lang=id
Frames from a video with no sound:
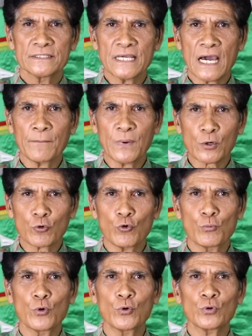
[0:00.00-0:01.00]
yang
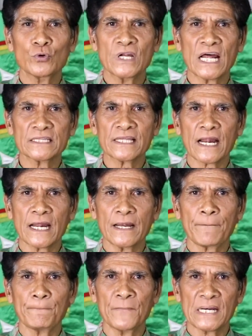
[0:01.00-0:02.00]
berkubu dan
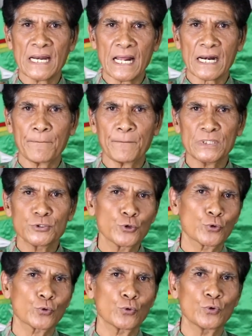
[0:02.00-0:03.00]
terhadap menara
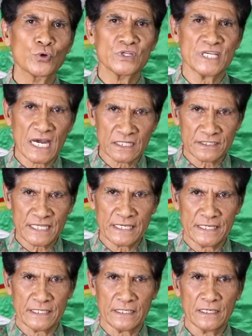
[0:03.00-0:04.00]
penjuru yang
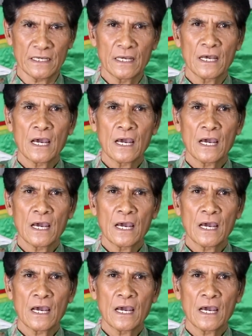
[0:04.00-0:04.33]
tinggi